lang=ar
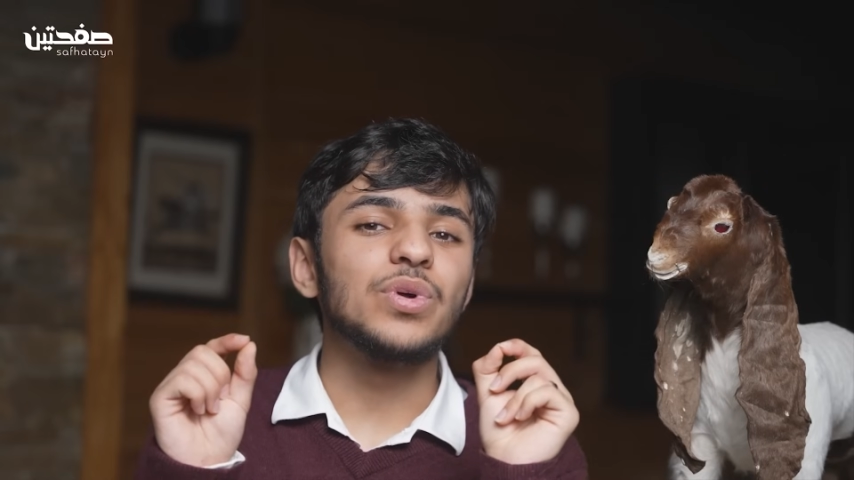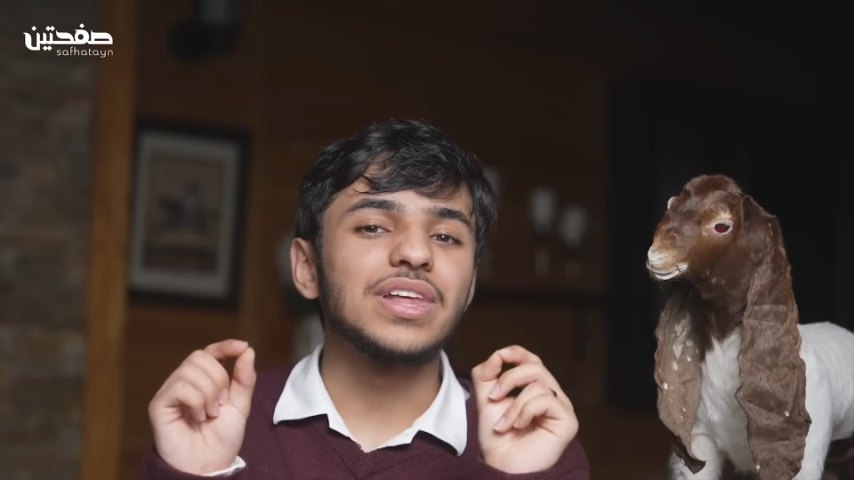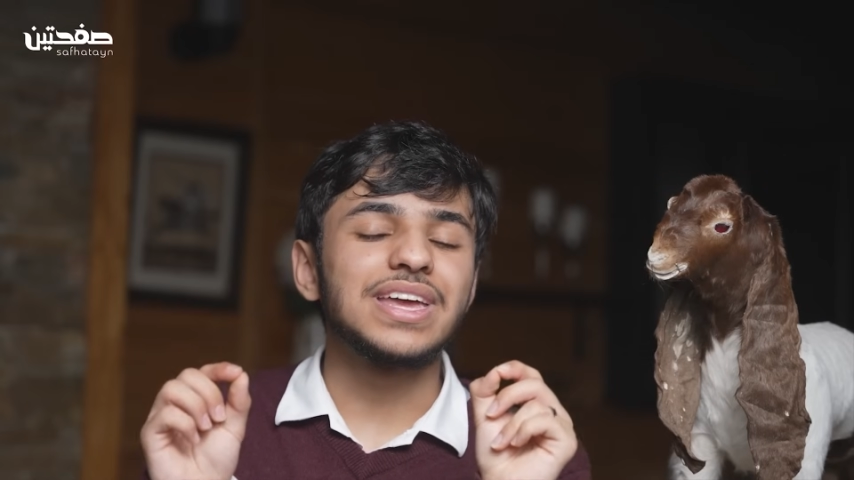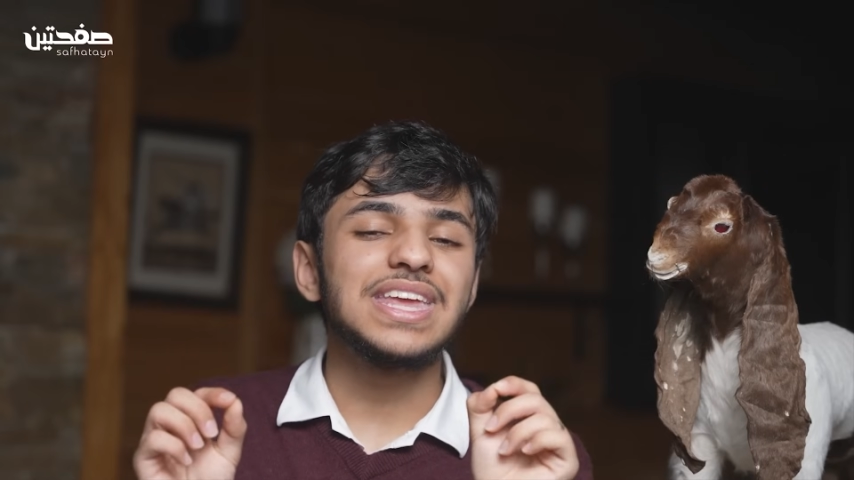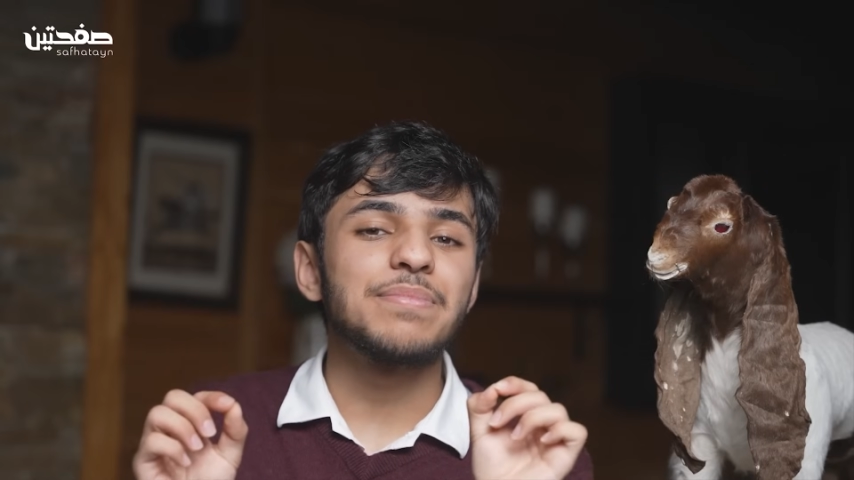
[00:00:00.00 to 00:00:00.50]

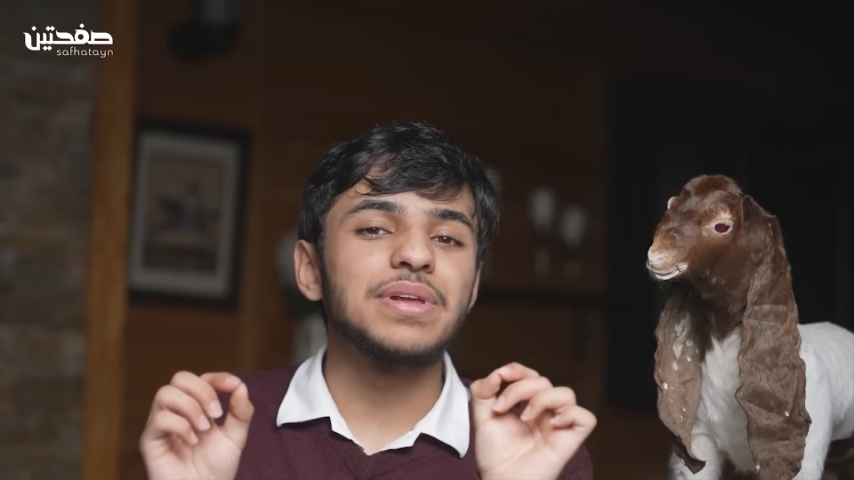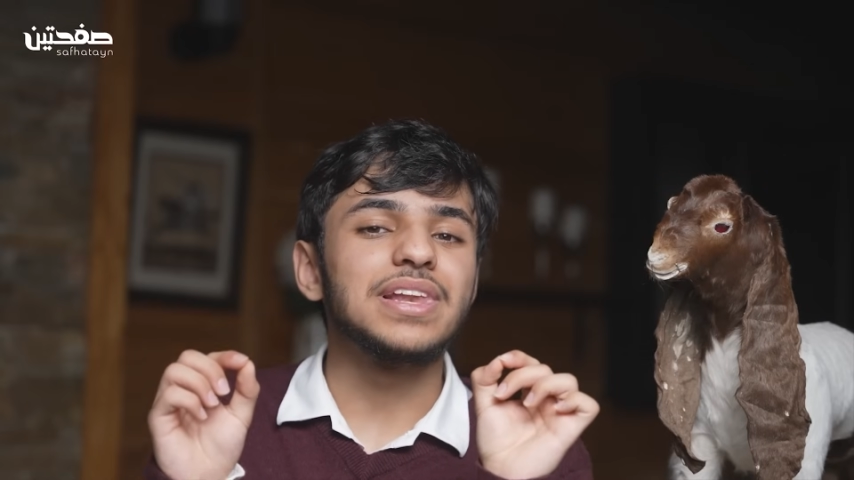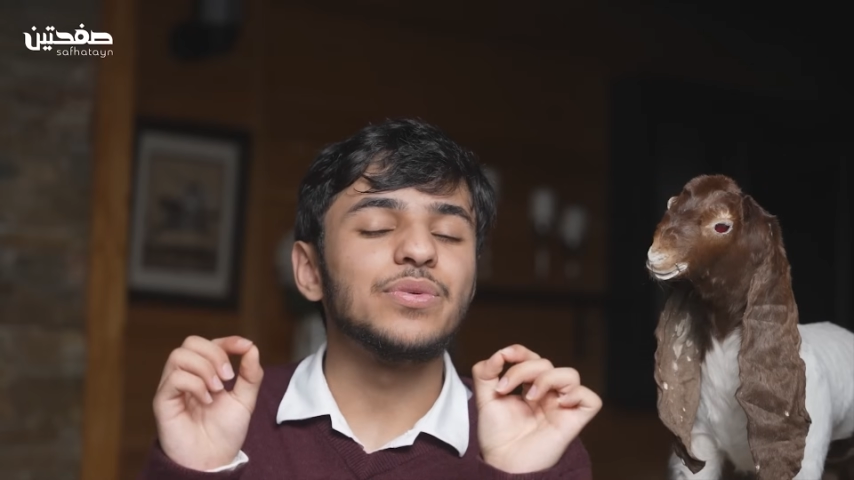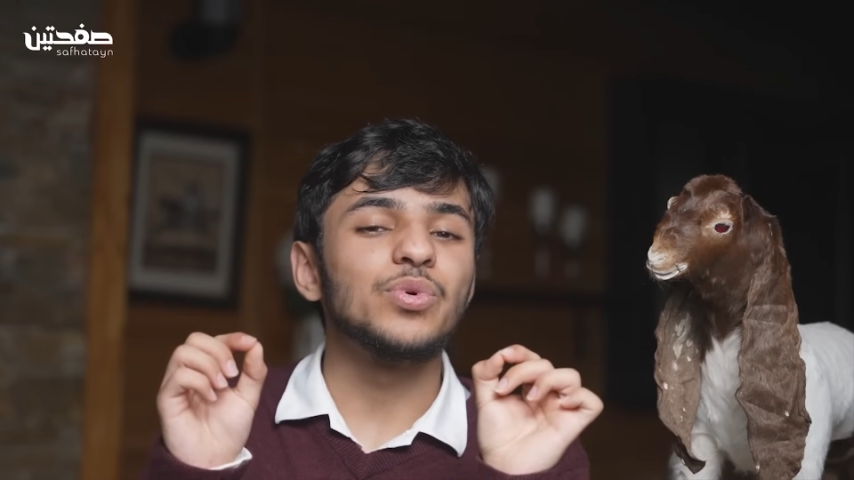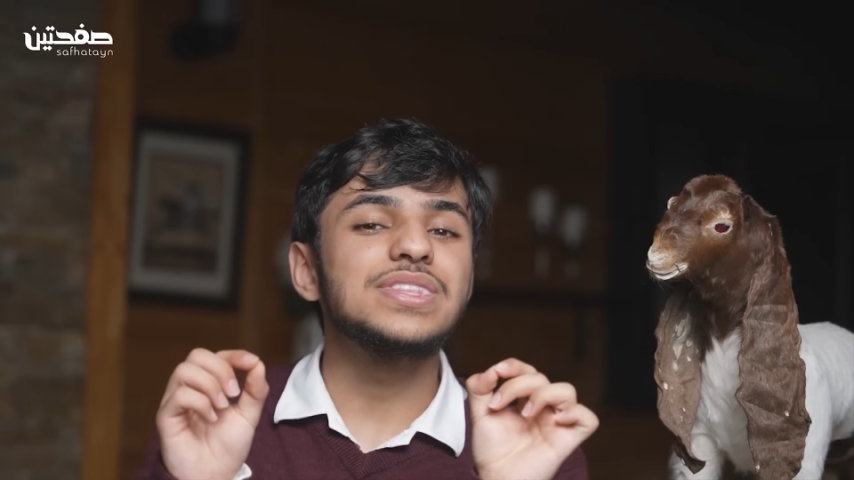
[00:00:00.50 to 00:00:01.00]
والقيم
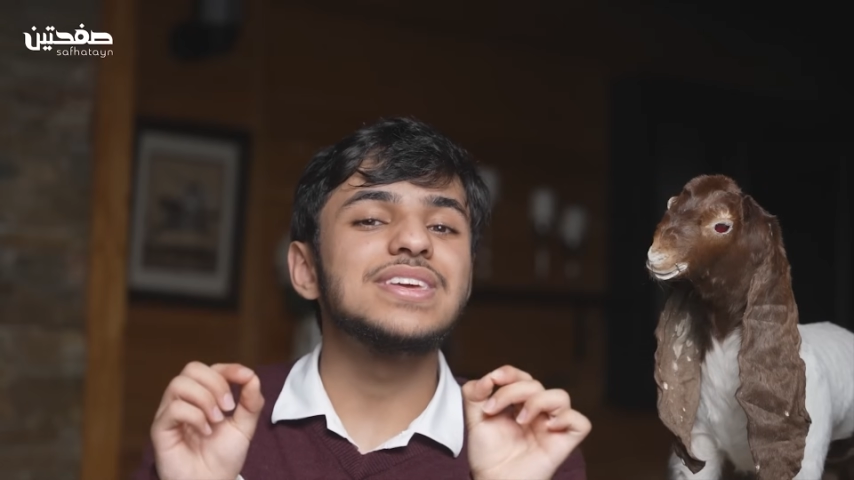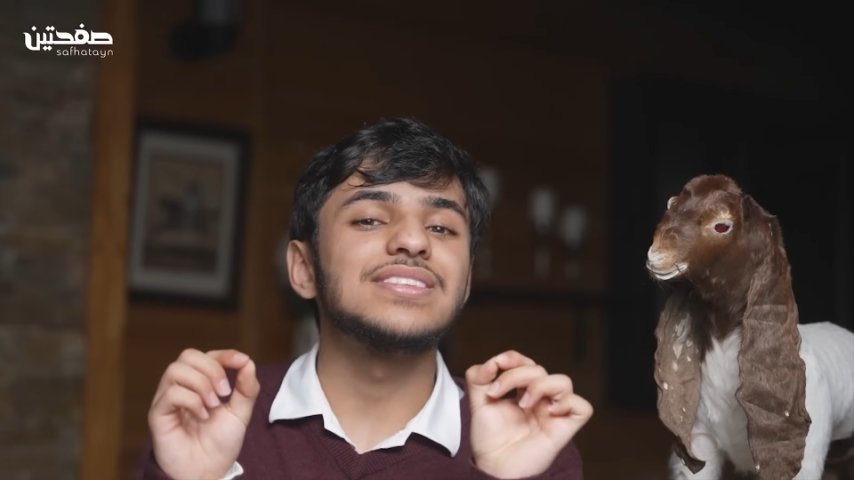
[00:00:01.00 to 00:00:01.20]
اللي ودك